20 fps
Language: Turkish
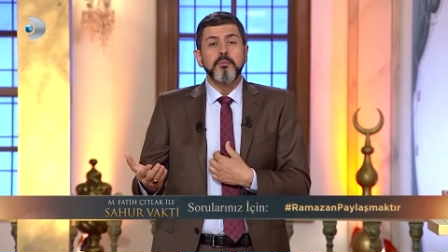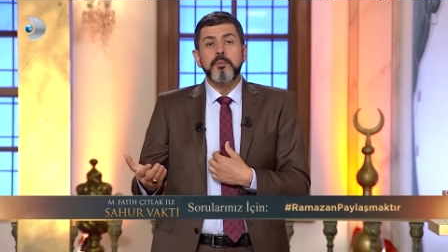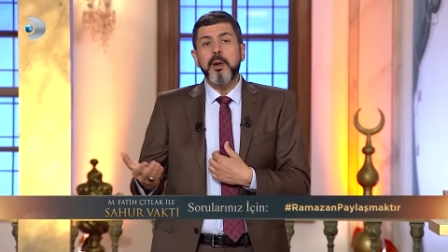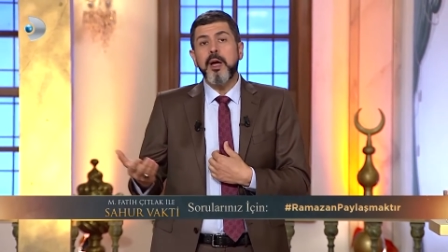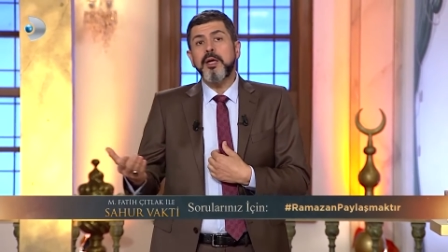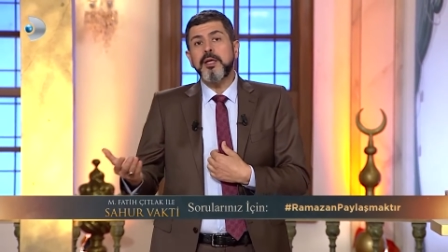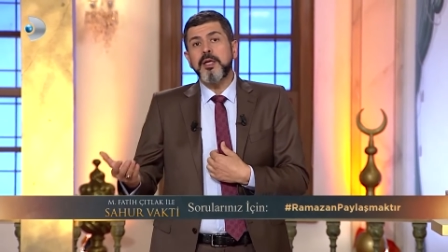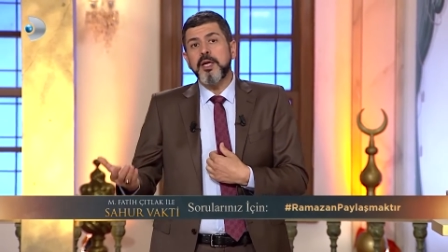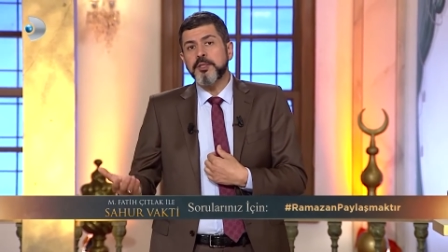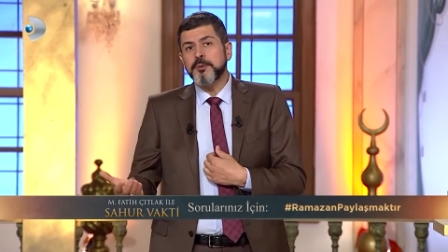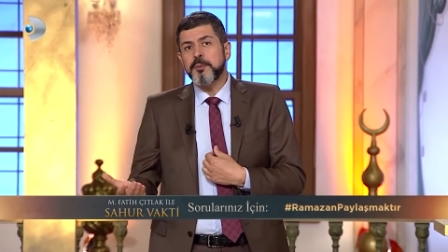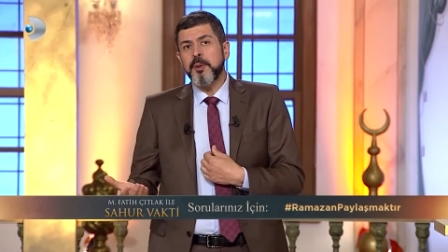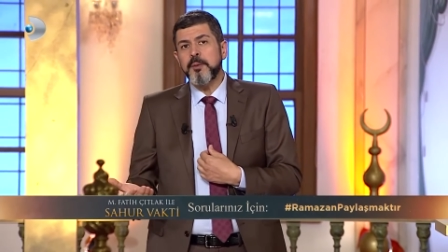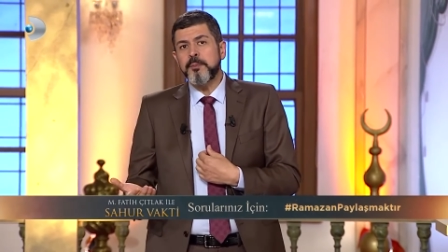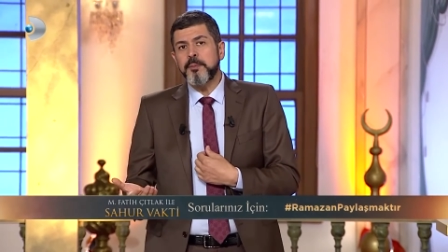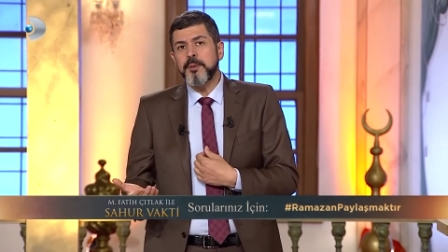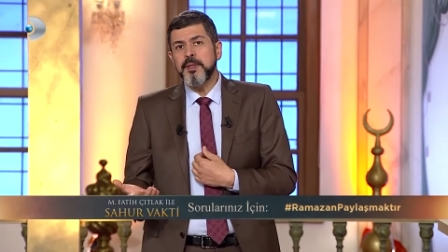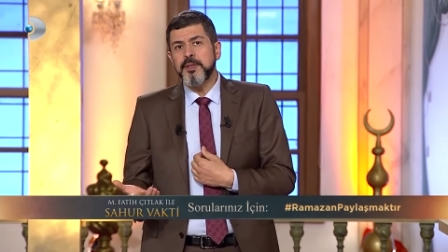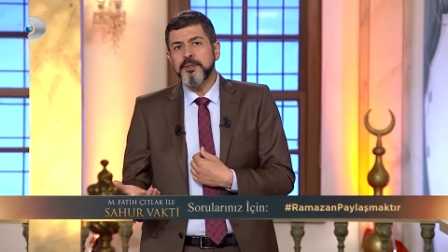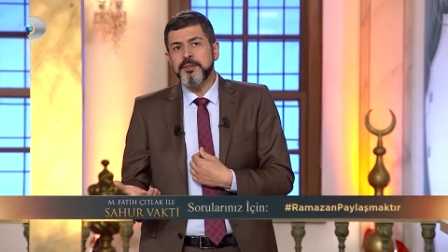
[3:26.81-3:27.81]

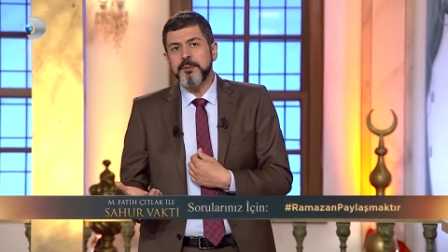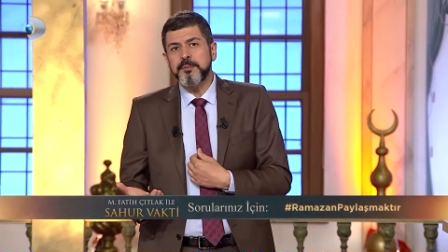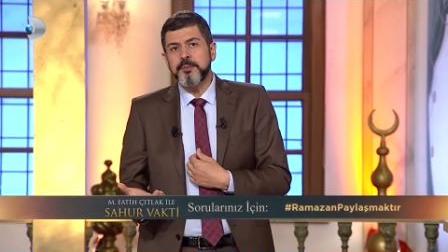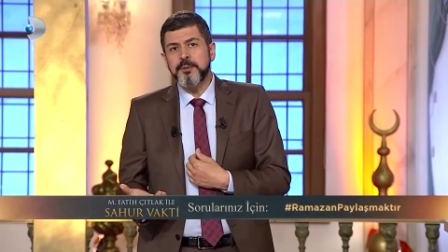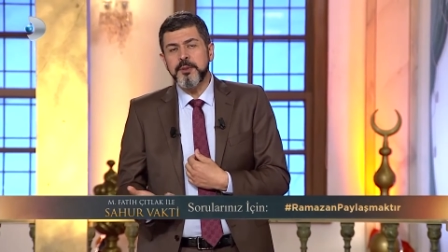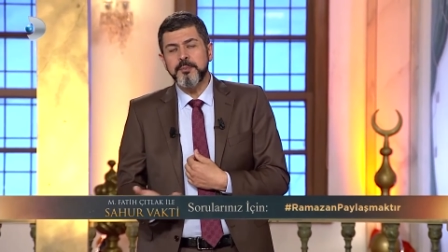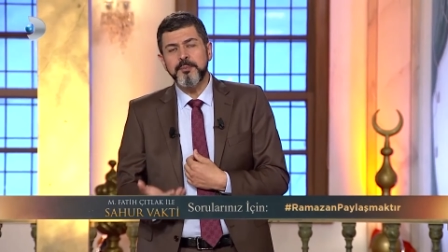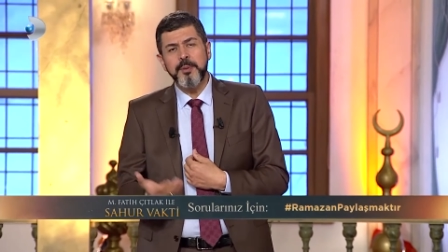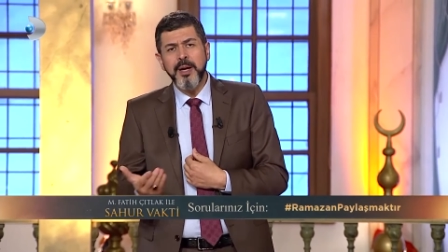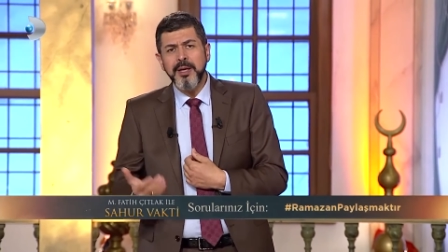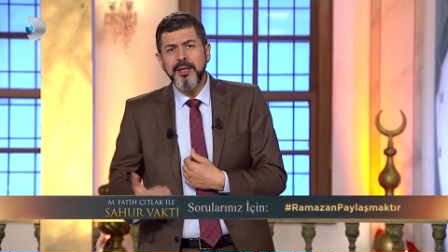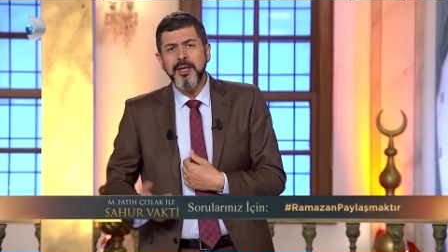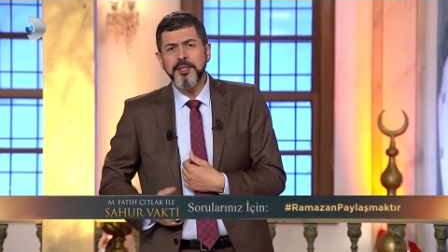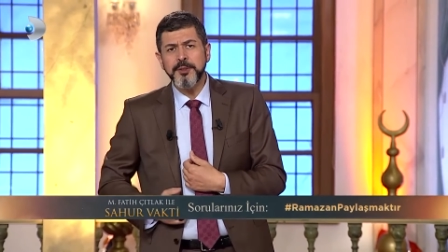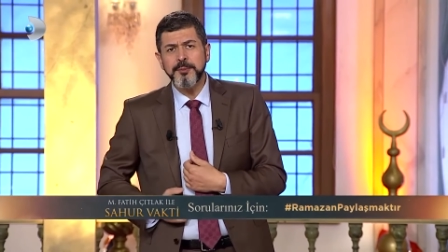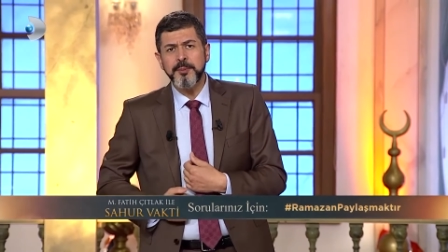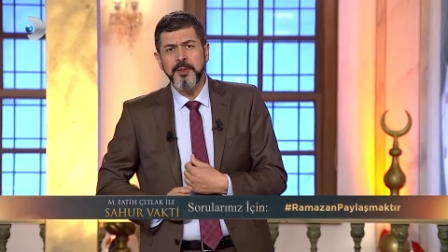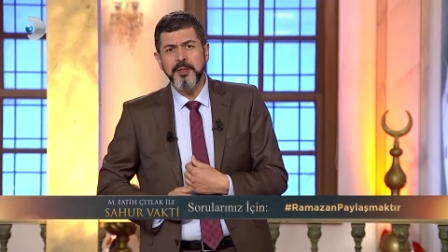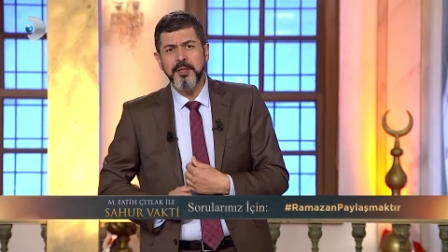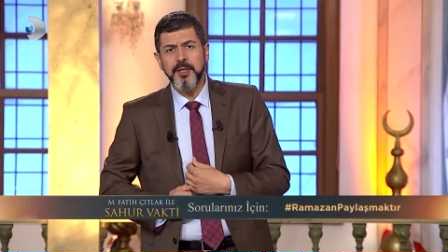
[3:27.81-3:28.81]
Paylaşmak bir nasiptir.
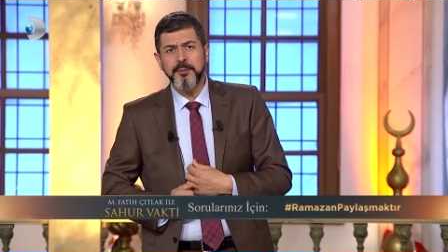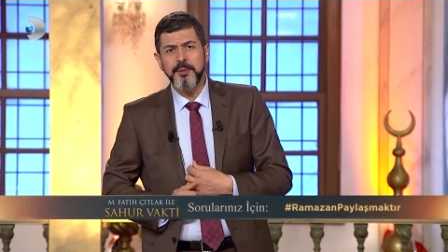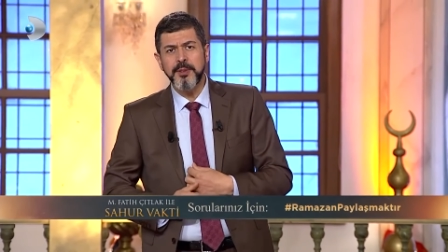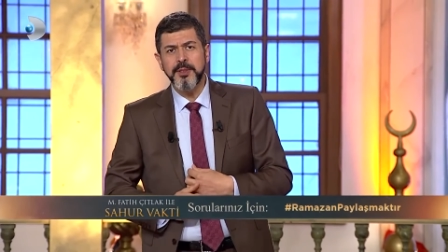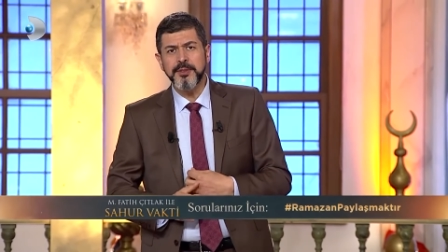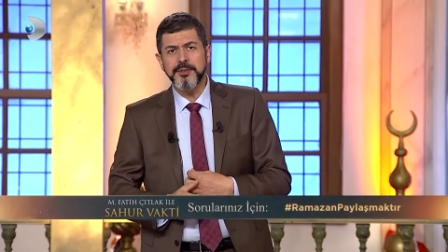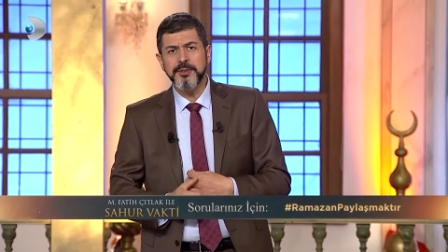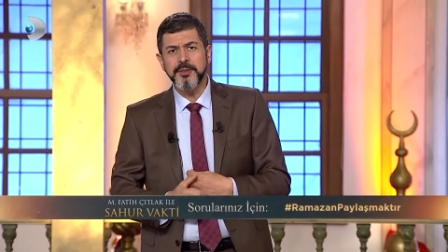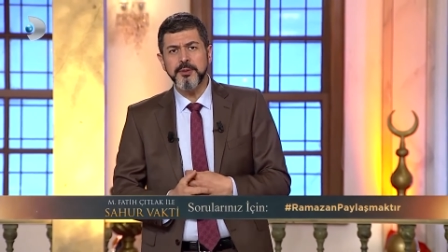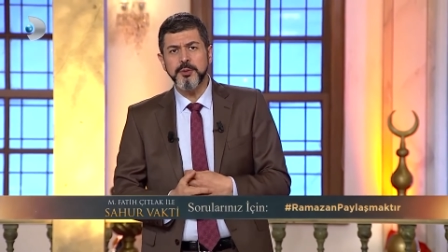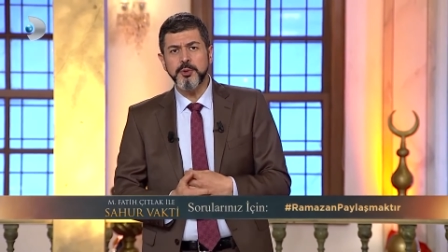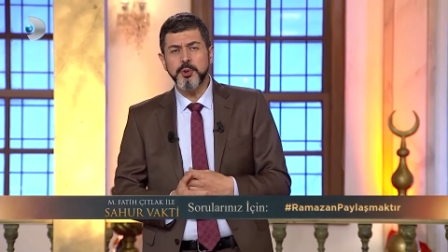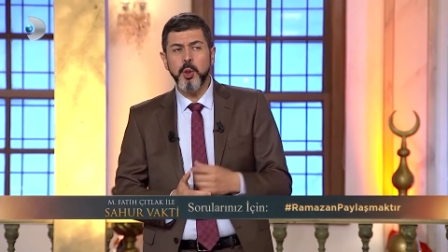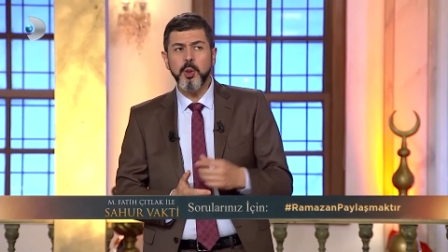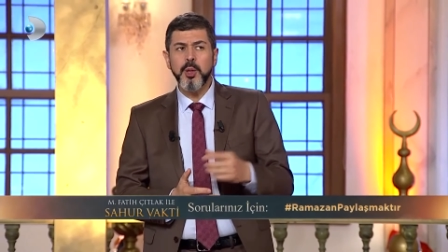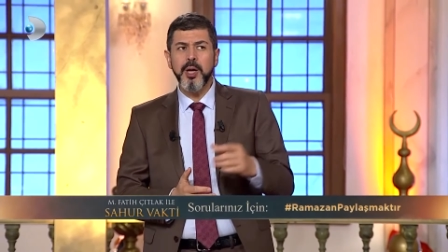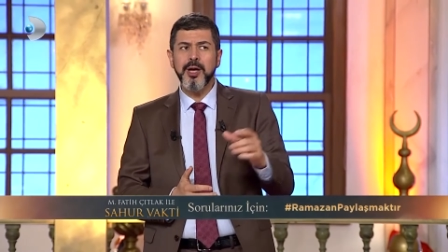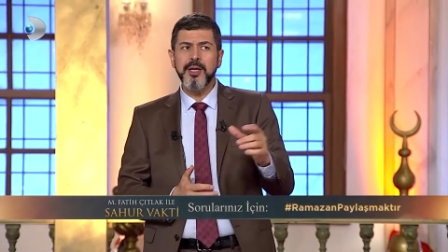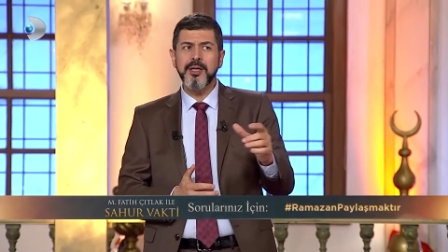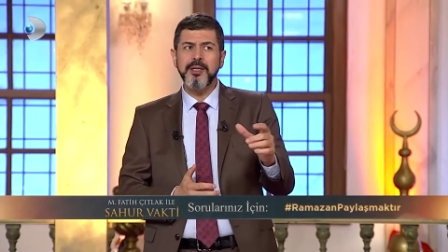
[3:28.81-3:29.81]
Paylaşmaya da bilirsin.
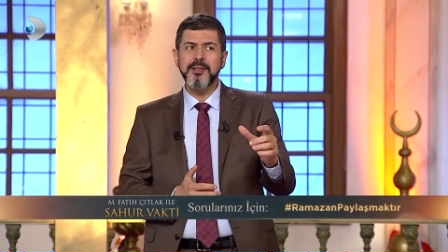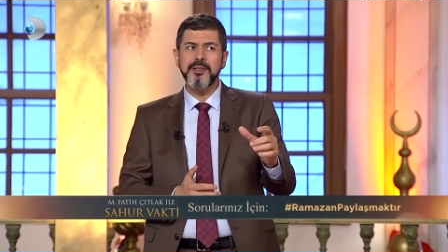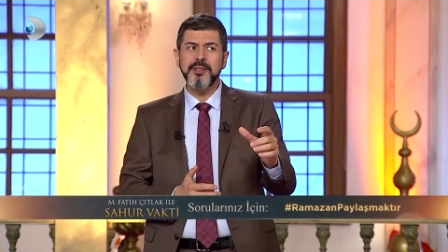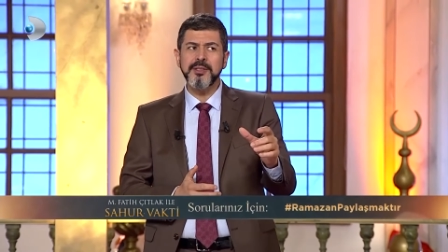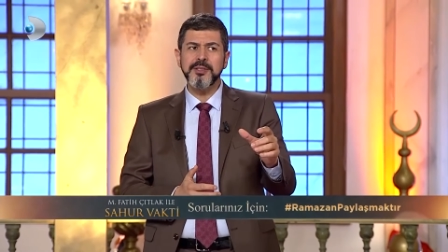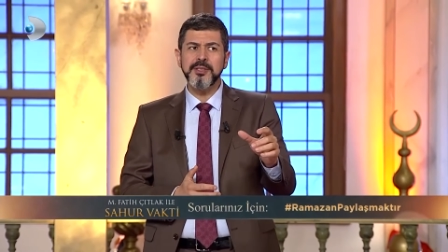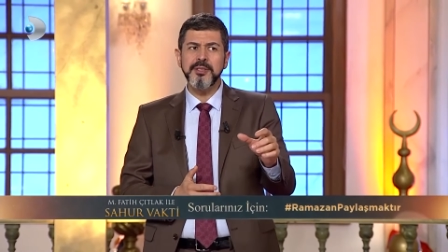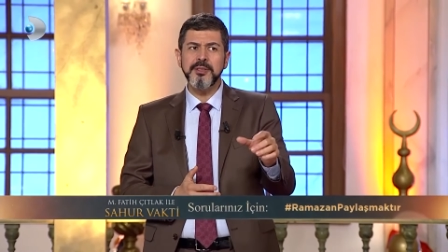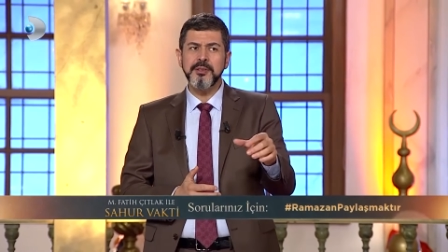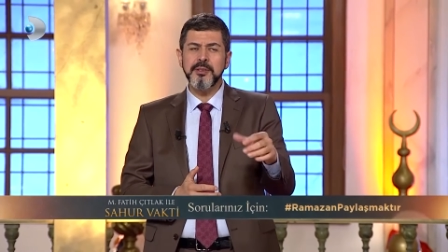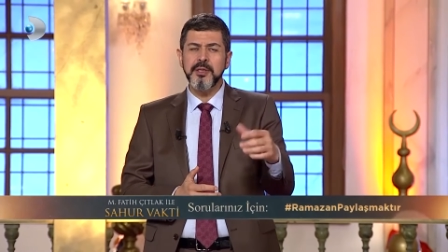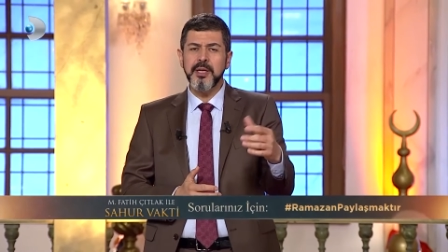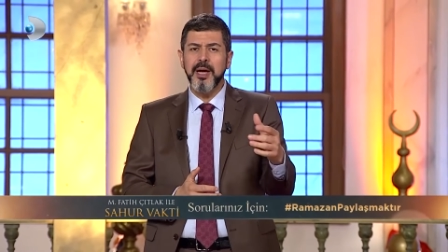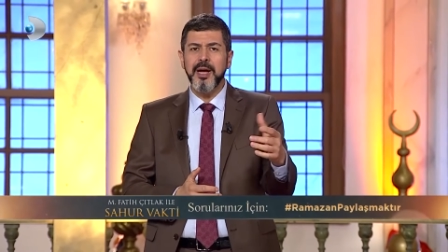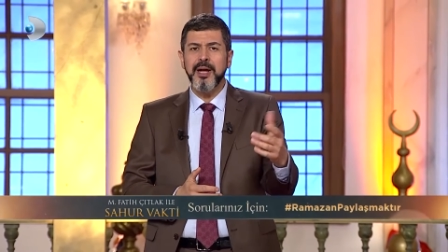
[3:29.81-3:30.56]
Çok akıllısın.